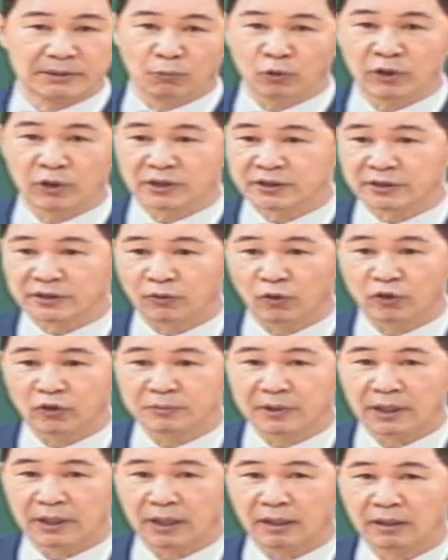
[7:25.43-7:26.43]
모이는 게
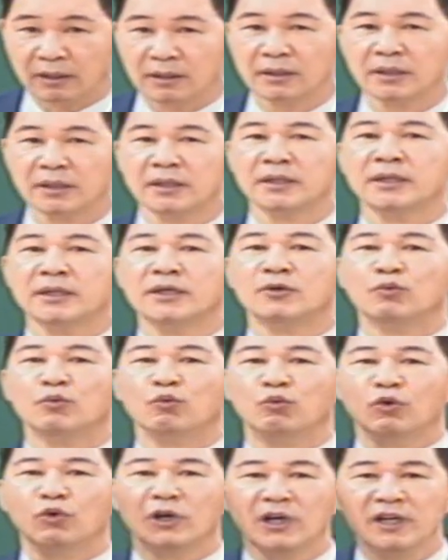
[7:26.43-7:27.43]
성공입니까?
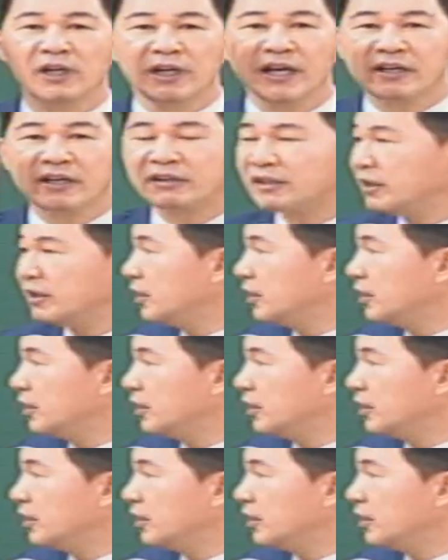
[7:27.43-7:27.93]
원래 글을